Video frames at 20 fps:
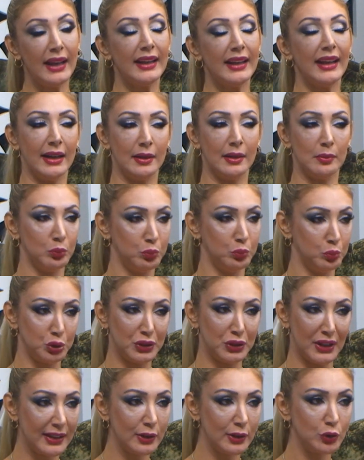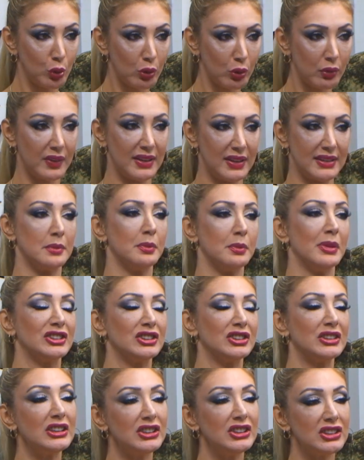Yani bu şekil çok fazla
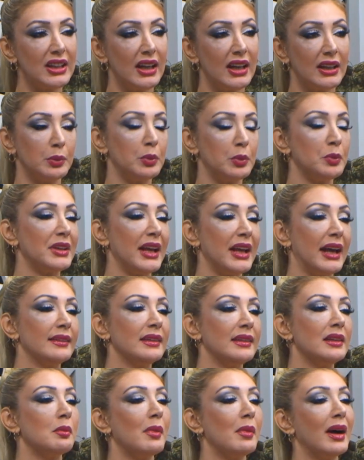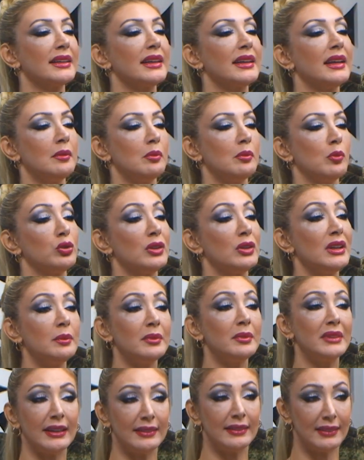başka işler yapıp kendini mankeni modelim
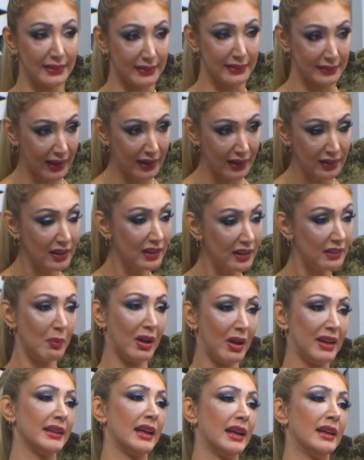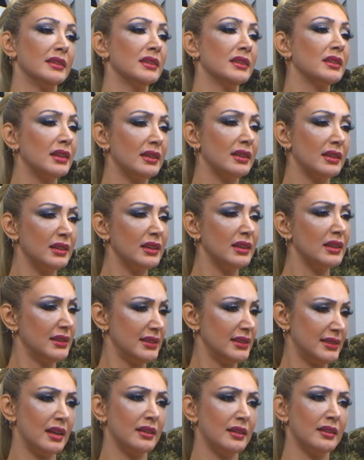diye tanıtan, mankenliği karalayan
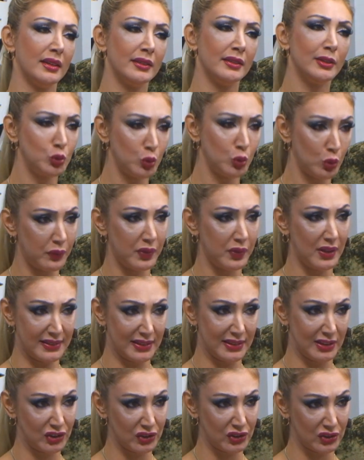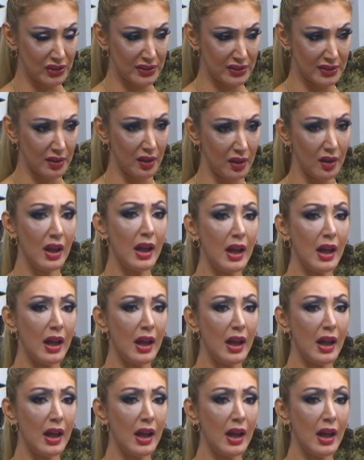insanlar da çok fazla açıkçası.